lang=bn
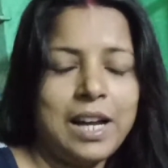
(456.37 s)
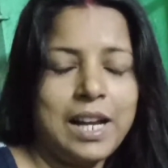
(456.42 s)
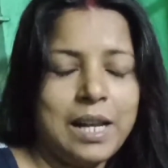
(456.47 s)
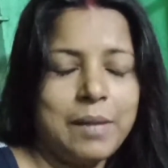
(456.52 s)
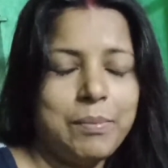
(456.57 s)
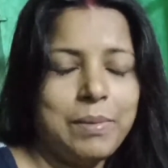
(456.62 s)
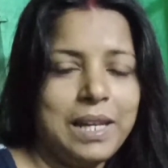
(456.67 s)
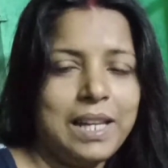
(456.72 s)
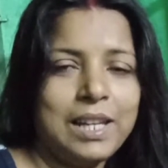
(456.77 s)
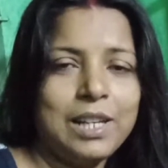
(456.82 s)

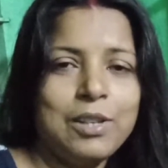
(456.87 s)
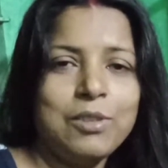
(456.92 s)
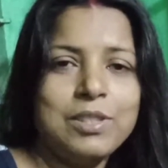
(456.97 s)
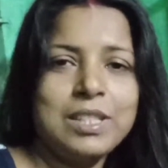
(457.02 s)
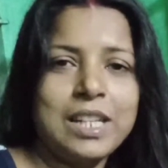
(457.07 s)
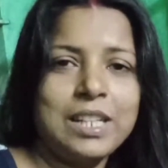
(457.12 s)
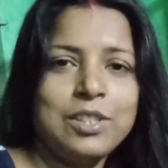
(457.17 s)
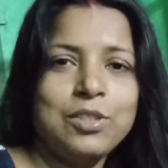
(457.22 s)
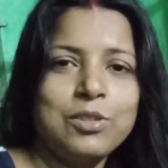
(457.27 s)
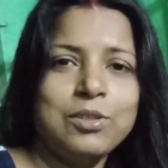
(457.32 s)
খারাপ লাগলেও
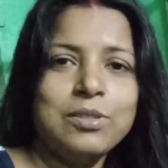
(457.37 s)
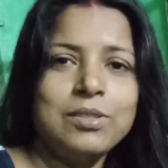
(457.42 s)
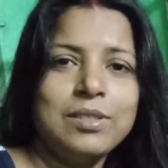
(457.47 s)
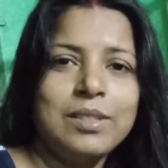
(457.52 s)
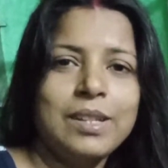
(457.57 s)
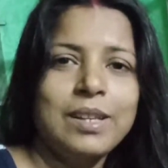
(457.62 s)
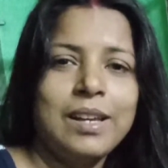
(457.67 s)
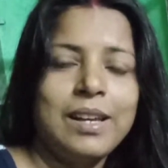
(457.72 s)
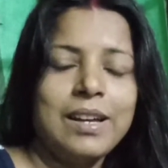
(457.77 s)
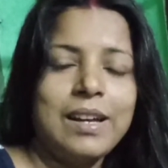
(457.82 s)
জানিও
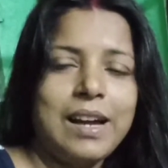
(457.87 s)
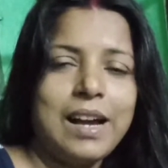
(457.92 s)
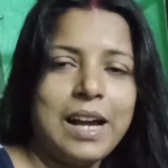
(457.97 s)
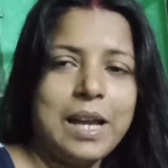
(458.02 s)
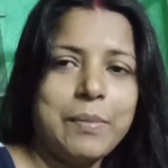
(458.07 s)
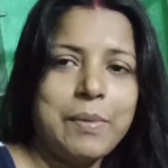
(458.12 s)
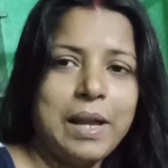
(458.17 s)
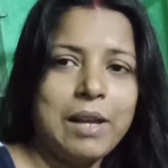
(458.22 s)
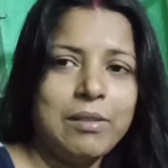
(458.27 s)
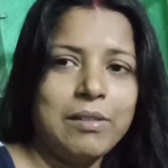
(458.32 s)

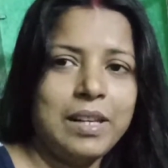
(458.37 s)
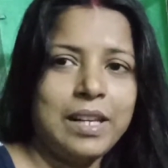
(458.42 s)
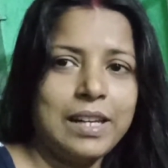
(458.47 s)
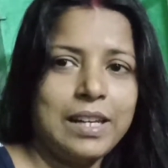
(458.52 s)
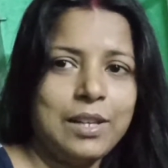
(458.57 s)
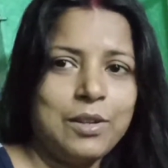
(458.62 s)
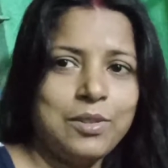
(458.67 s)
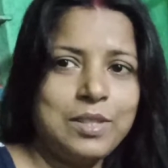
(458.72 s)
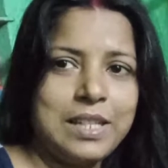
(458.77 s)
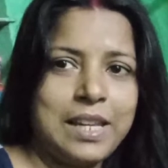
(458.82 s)
আর ভালো
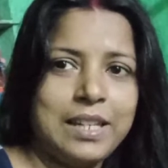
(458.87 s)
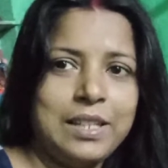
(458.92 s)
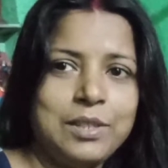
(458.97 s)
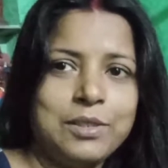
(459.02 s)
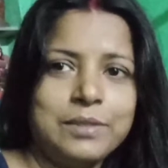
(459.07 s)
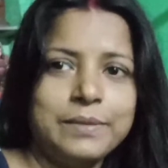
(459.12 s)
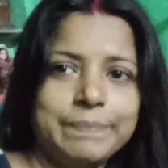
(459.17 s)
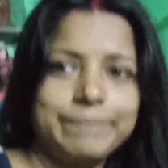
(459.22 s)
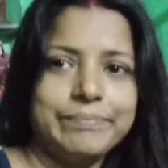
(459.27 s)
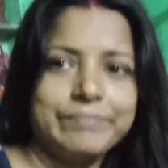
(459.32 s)
লাগলেও
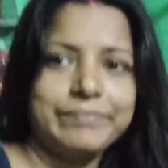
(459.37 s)
জানিও